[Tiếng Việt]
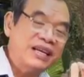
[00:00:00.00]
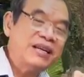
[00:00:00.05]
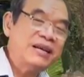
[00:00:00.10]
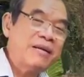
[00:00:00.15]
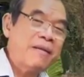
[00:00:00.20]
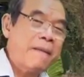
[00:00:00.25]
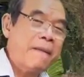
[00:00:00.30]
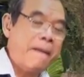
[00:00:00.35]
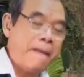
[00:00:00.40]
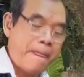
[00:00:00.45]

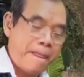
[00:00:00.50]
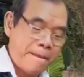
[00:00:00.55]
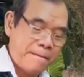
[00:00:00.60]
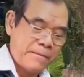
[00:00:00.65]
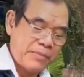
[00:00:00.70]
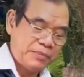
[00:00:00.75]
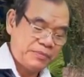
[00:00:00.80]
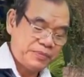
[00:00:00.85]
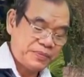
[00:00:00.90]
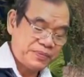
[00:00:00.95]
Nhưng chị
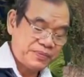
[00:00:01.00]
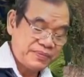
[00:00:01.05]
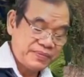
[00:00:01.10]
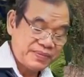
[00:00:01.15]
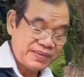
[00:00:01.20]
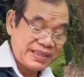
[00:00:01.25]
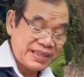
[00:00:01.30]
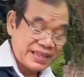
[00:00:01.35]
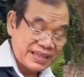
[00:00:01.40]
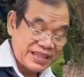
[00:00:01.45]
cũng phải
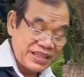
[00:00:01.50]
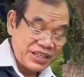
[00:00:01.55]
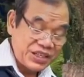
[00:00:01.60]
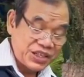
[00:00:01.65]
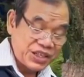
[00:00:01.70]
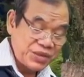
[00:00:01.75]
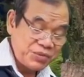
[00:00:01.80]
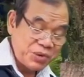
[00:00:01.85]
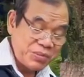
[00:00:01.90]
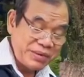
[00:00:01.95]
cầu nguyện
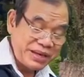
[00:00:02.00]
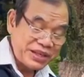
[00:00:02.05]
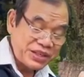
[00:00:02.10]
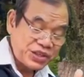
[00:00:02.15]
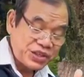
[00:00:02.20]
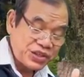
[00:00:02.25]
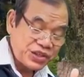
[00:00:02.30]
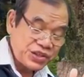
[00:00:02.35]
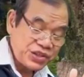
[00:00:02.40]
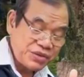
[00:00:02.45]
nữa.
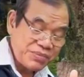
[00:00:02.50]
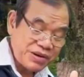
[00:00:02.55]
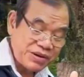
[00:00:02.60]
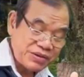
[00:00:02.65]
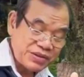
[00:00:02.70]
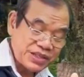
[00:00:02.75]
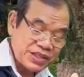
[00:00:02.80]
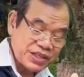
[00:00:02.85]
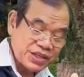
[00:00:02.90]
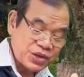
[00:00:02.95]

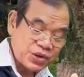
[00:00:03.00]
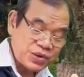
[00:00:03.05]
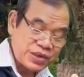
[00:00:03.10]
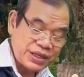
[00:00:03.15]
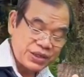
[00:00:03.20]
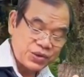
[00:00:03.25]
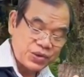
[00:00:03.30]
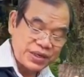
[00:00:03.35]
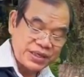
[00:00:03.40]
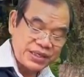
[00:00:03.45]
Chị lắp
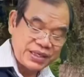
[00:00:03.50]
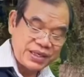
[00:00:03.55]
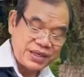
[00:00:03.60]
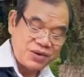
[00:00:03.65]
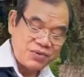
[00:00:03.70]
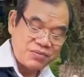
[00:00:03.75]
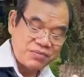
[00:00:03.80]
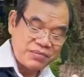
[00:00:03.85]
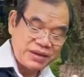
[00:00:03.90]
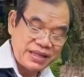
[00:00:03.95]
bắp
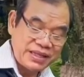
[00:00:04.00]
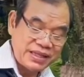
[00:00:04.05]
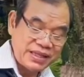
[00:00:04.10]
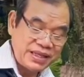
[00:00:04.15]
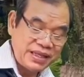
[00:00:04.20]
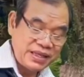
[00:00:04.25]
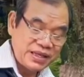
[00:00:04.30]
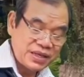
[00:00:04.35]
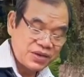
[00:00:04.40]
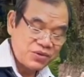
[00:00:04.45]
lính quính.
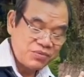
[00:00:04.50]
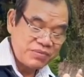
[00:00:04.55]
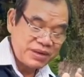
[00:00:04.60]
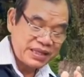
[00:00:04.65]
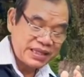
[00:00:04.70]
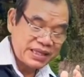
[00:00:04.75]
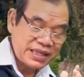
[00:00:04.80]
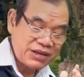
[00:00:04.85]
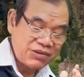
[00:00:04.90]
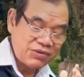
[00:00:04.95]

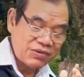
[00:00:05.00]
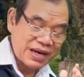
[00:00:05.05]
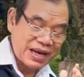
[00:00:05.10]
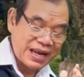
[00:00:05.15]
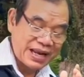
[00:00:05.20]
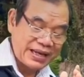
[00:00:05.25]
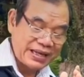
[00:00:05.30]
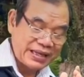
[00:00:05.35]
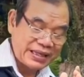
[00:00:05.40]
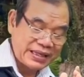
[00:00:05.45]

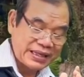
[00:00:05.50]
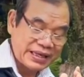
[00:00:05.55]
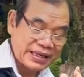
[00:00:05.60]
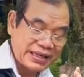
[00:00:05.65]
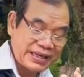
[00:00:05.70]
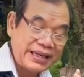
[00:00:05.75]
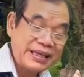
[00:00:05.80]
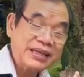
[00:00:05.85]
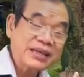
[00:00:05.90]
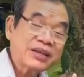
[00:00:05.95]
Được,
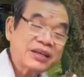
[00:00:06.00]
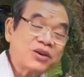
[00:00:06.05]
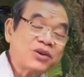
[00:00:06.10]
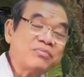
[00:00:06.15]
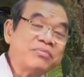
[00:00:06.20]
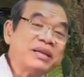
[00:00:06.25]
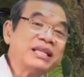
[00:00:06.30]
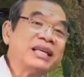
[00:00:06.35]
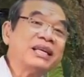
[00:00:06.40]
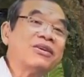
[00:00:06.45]
em nhờ
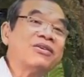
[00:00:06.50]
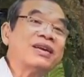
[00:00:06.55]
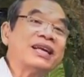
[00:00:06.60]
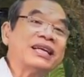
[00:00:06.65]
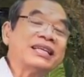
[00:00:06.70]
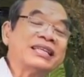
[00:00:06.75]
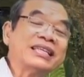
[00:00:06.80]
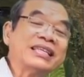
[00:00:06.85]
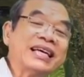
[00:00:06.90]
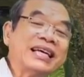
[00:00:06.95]

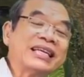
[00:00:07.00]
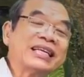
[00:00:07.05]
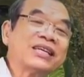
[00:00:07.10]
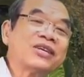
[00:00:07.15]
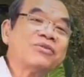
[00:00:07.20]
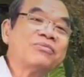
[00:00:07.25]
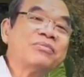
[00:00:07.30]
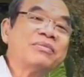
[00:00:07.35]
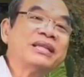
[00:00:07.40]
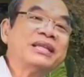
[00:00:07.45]
cha liền
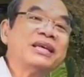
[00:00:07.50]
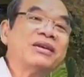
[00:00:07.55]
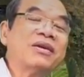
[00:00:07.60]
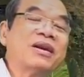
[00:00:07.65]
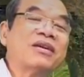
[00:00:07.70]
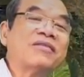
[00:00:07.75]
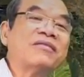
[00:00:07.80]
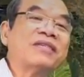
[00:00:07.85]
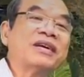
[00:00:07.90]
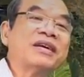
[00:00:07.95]
đi.
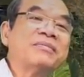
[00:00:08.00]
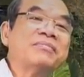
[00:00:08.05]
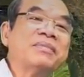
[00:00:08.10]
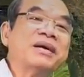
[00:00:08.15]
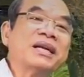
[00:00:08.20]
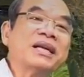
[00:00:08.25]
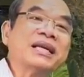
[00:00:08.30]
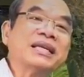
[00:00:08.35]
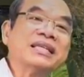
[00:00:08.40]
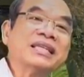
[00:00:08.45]
Con đã
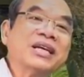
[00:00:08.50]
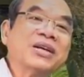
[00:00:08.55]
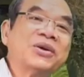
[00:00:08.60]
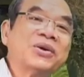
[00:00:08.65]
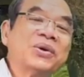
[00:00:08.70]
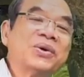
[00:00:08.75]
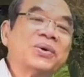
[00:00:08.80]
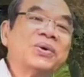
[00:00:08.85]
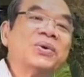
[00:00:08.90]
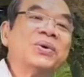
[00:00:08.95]
nhắn
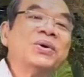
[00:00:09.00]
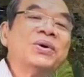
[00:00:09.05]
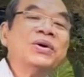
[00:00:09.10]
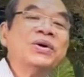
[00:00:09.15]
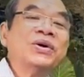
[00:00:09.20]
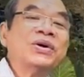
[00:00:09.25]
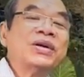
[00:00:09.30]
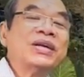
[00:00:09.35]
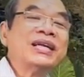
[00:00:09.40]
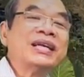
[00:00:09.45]
tin
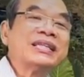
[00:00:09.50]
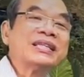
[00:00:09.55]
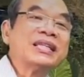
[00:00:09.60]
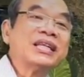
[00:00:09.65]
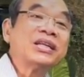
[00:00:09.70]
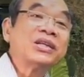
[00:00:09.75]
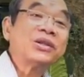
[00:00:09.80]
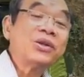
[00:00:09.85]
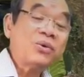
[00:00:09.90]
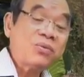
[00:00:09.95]
và cha trả
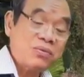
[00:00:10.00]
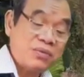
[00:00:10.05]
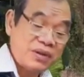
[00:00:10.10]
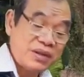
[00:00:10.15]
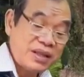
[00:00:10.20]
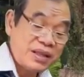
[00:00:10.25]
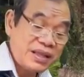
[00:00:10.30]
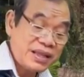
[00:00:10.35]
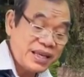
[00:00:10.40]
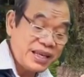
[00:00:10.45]
lời
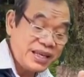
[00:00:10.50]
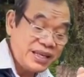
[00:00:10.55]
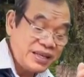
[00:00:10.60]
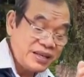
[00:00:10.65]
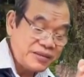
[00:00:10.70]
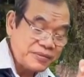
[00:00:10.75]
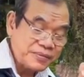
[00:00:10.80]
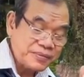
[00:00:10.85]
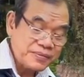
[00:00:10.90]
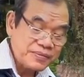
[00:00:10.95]
liền là
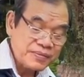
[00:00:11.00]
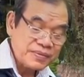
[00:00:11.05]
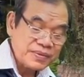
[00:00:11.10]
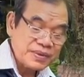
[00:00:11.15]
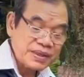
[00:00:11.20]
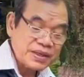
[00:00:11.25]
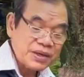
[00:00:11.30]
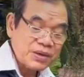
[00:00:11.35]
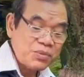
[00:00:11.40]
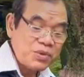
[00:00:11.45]
phải tín
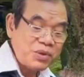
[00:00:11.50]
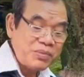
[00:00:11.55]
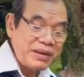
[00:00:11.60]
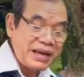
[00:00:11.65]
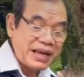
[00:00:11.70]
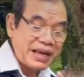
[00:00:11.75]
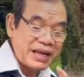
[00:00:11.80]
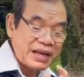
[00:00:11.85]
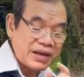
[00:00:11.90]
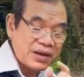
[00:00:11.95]
thác vào
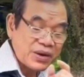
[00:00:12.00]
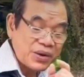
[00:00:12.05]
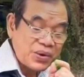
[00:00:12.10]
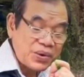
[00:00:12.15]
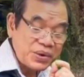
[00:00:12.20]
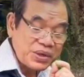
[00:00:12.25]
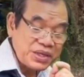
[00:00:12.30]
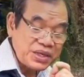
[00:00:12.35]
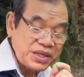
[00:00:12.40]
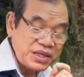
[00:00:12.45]
Chúa thì
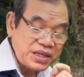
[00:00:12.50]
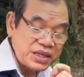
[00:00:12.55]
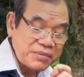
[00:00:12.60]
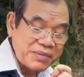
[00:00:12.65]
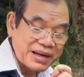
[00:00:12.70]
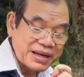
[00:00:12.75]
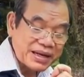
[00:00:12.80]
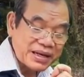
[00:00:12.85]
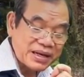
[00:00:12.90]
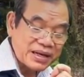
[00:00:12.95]
cha mới
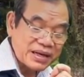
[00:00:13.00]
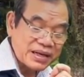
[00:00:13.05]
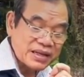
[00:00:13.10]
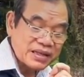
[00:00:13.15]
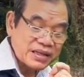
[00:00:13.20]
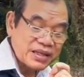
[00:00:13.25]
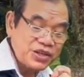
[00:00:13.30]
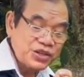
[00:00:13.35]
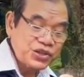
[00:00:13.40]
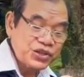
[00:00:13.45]
cầu nguyện
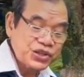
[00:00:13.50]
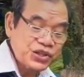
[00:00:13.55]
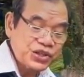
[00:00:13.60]
được.